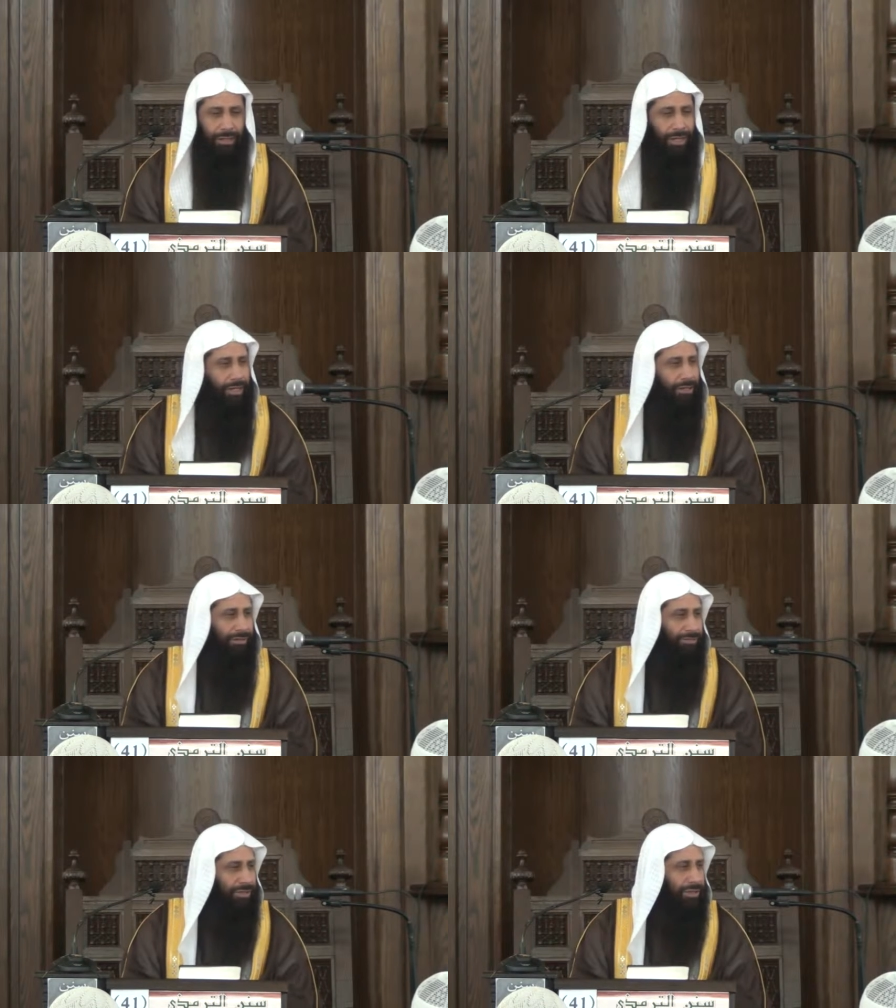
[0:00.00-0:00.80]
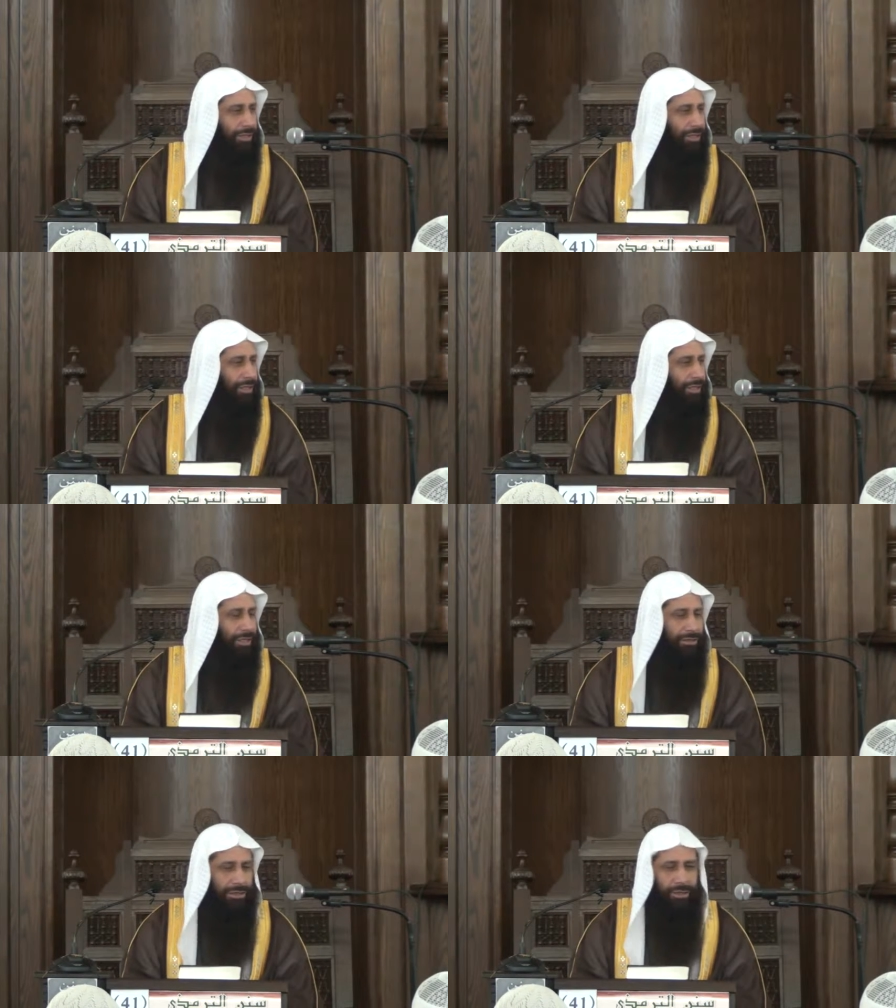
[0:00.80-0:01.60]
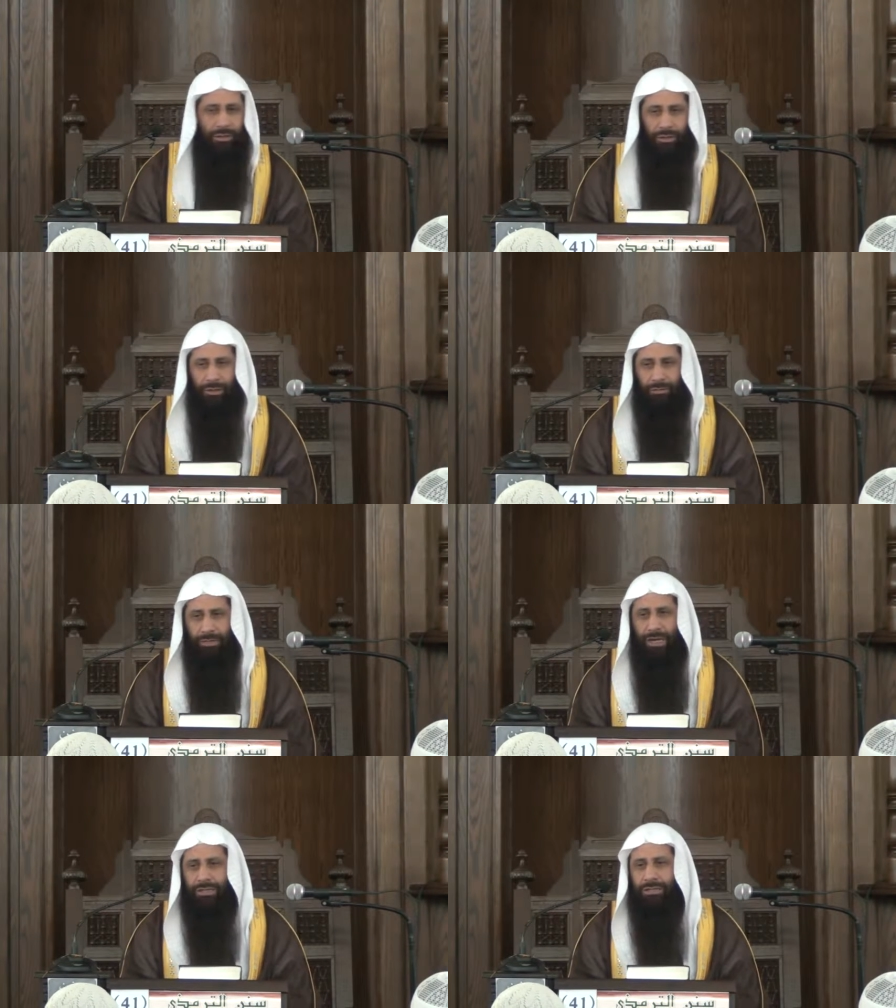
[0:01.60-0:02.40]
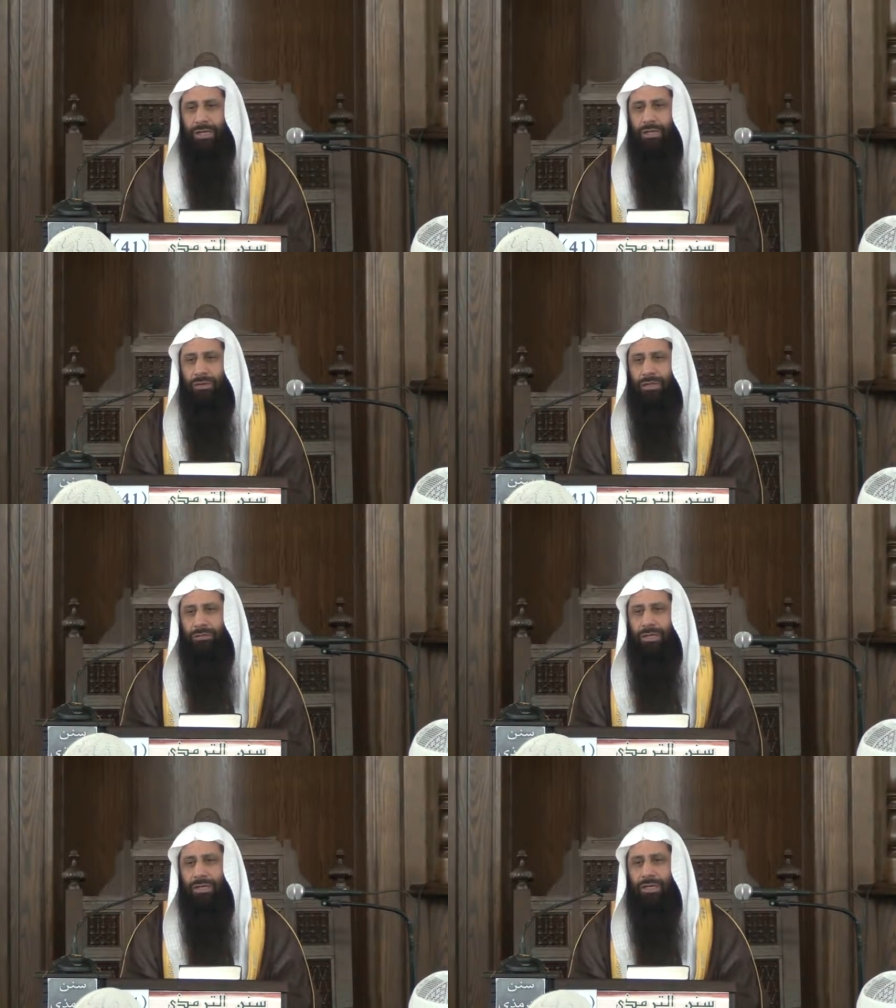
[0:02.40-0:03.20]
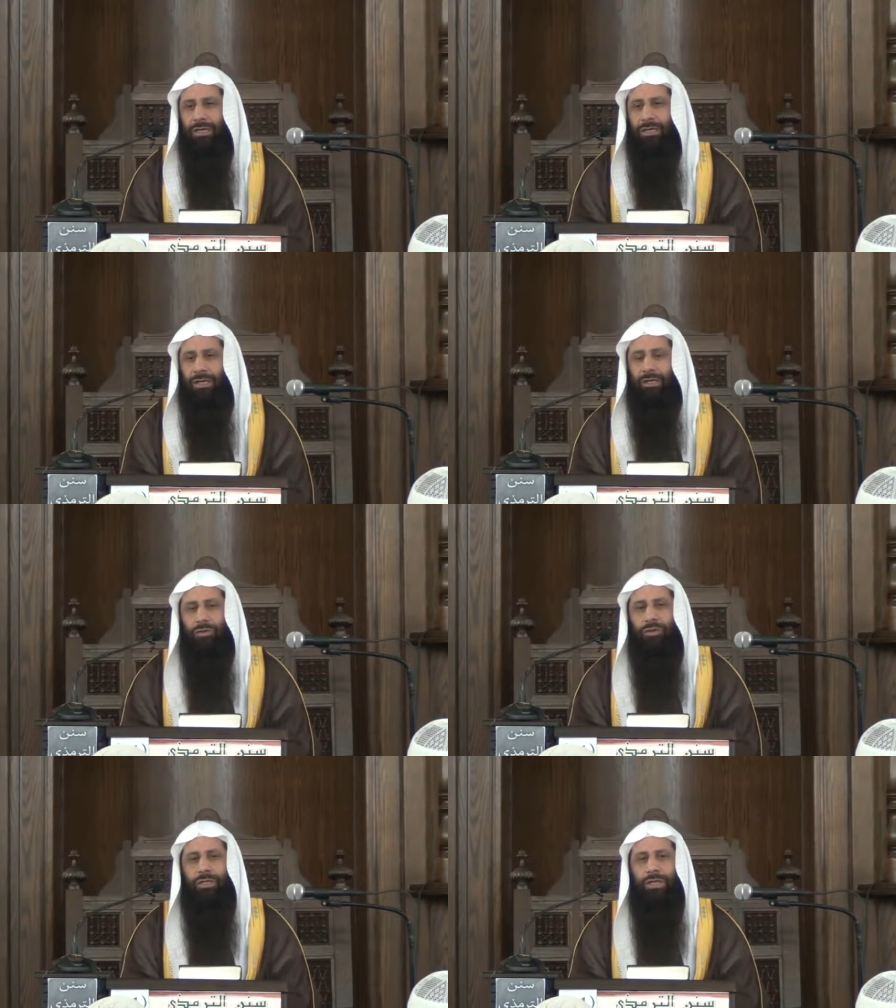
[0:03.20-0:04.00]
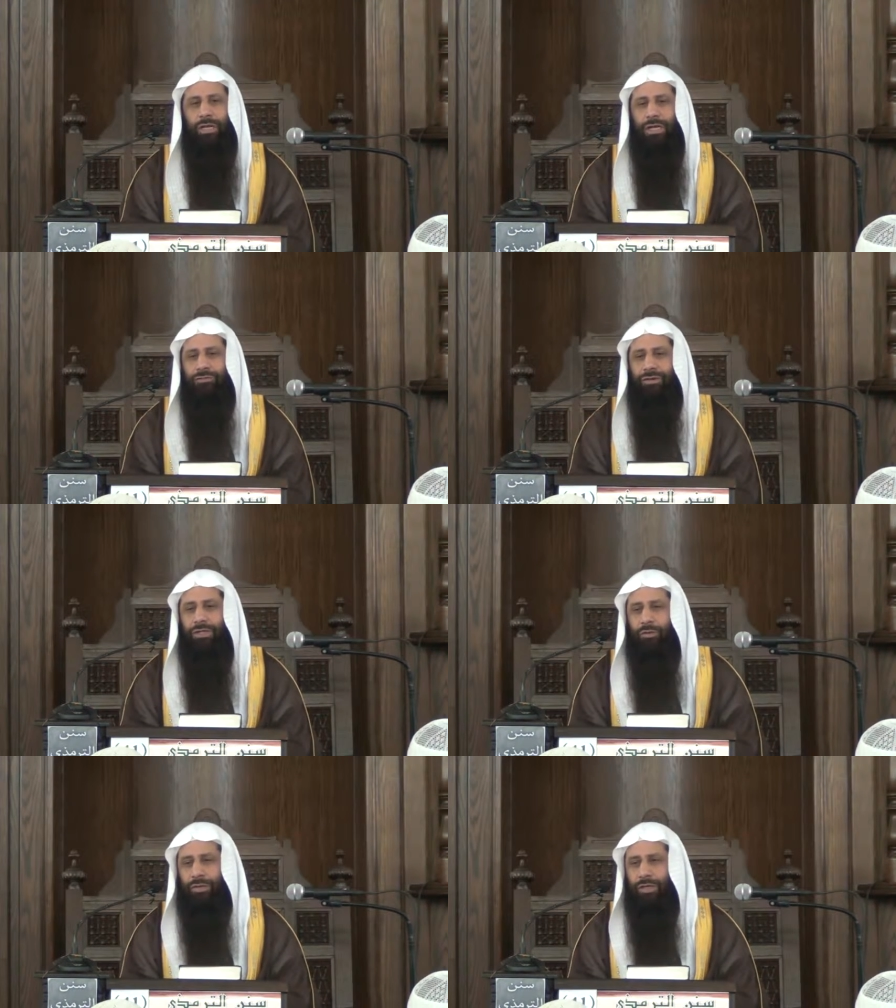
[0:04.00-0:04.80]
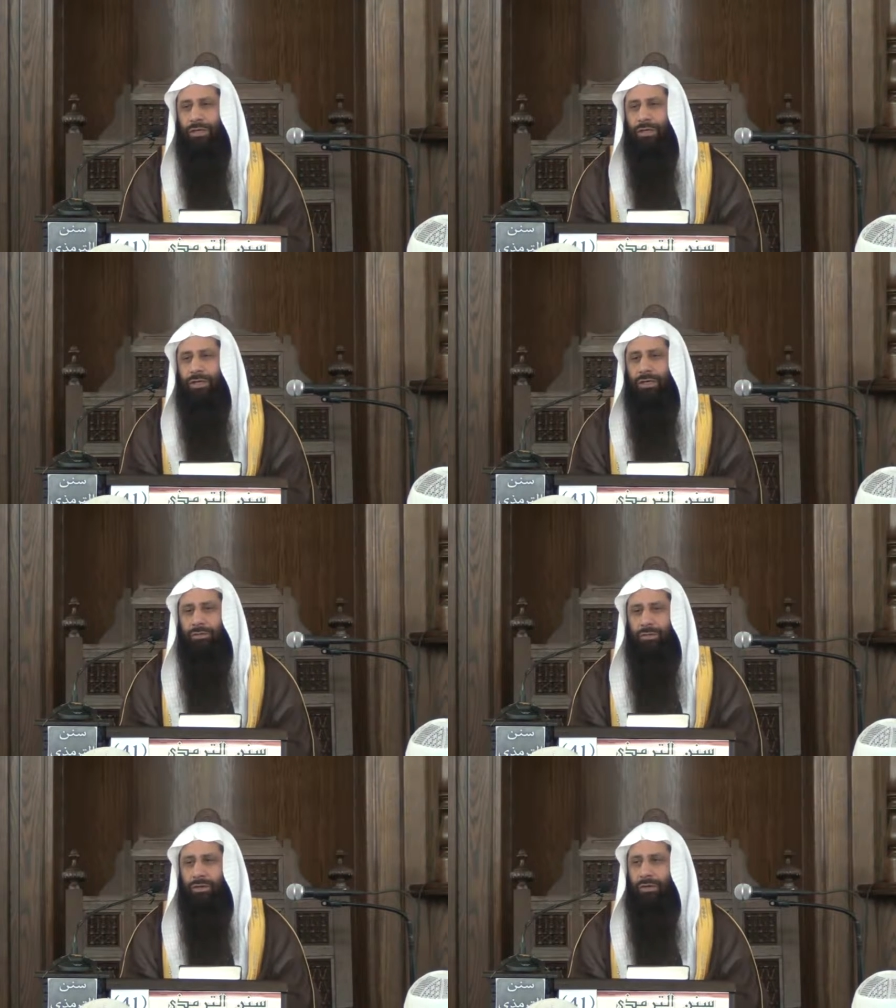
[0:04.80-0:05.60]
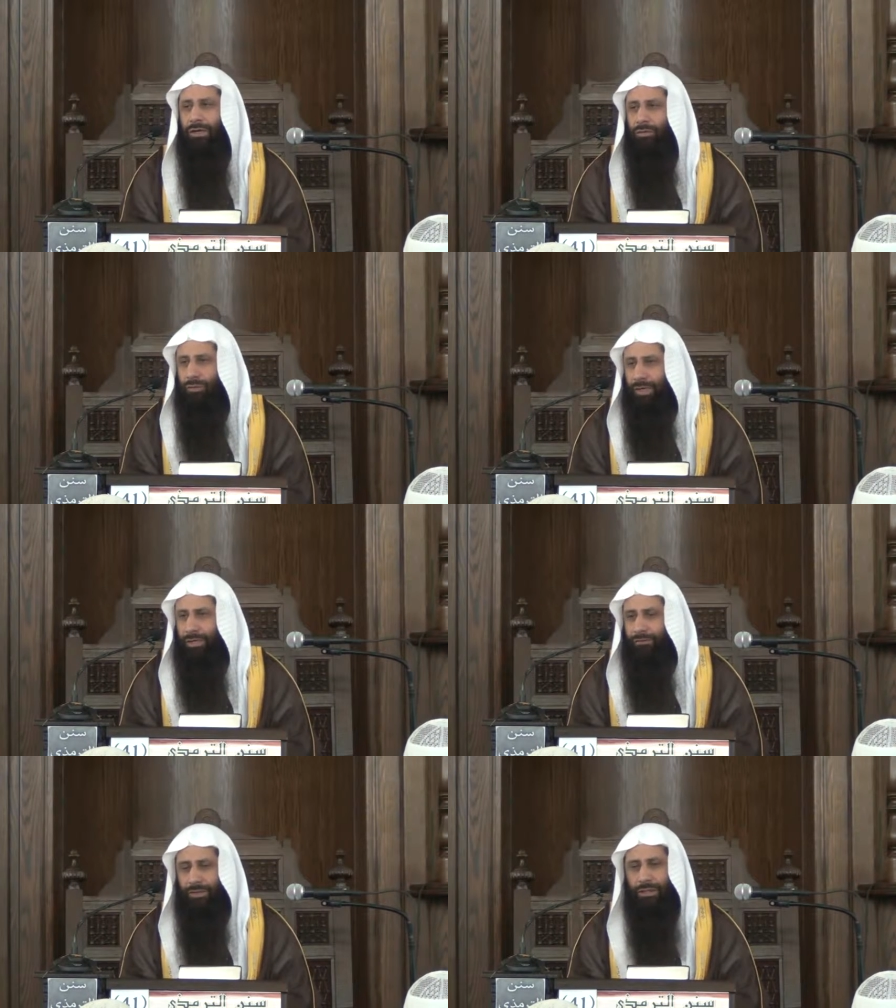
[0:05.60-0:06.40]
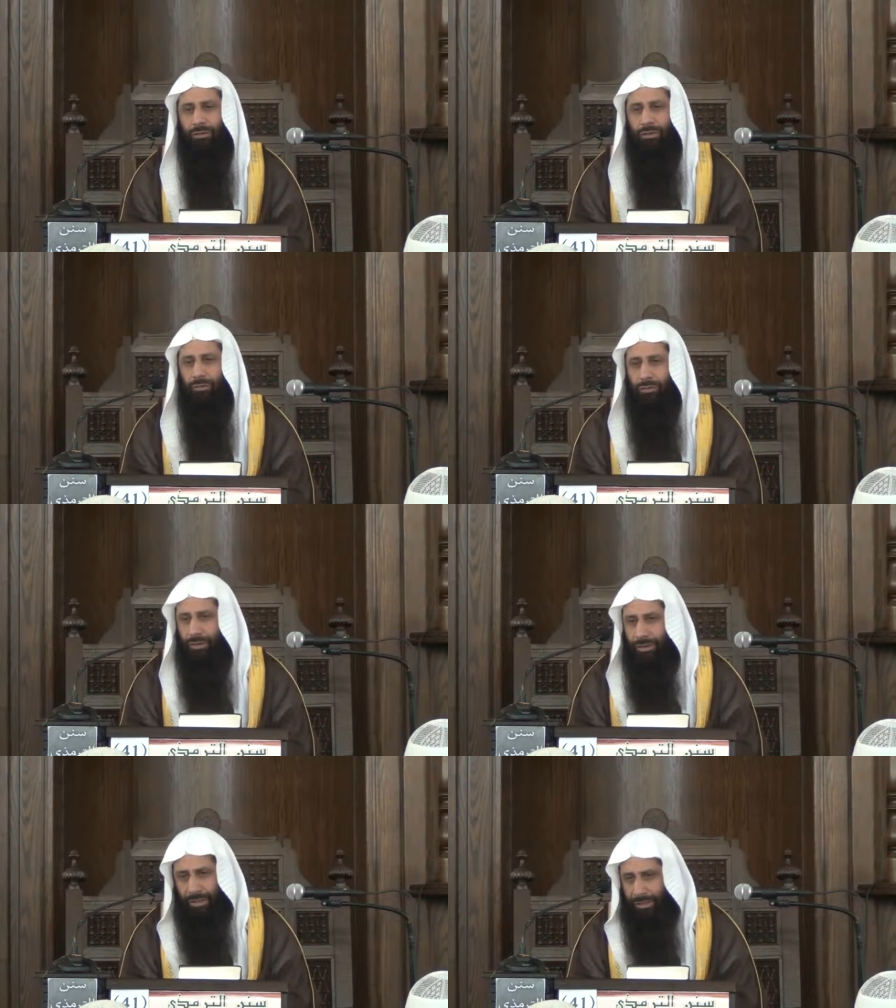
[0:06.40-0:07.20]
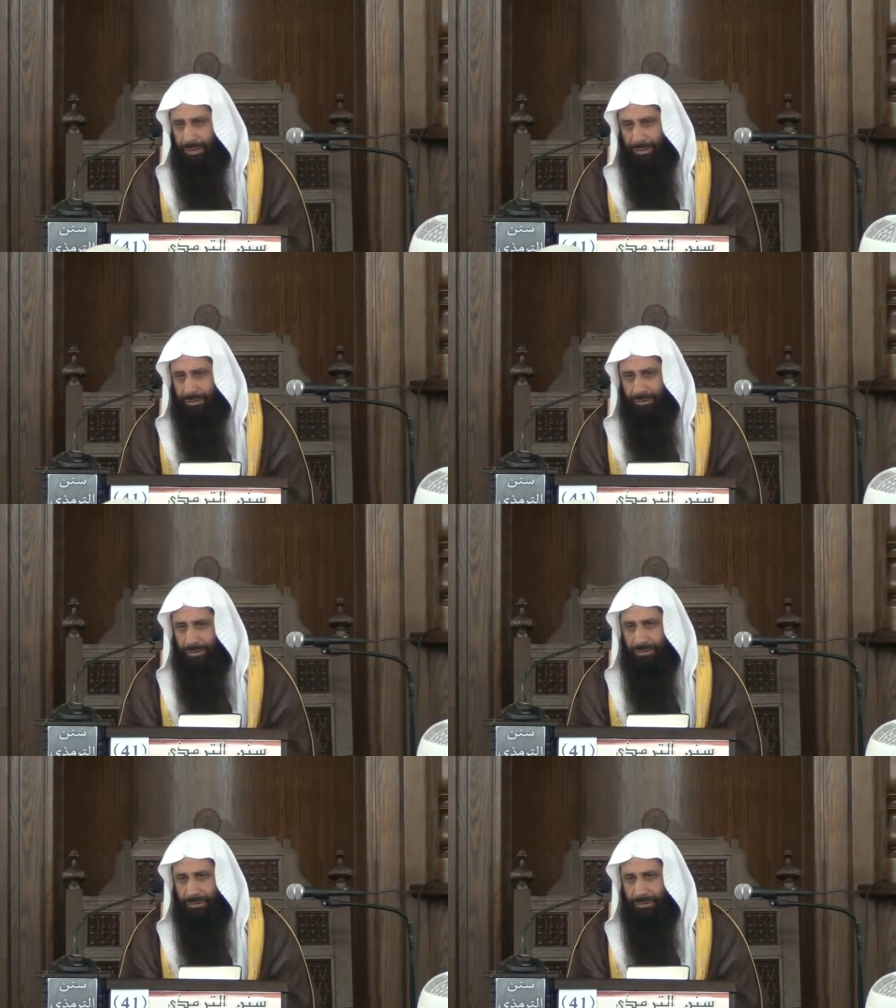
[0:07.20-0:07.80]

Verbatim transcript: هذا التفصيل الذي أصله أهل العلم ما أصل أهل العلم أن الرجل إذا كان فيه توثيق وروى عنه واحد فإنه يكون حينئذ إيش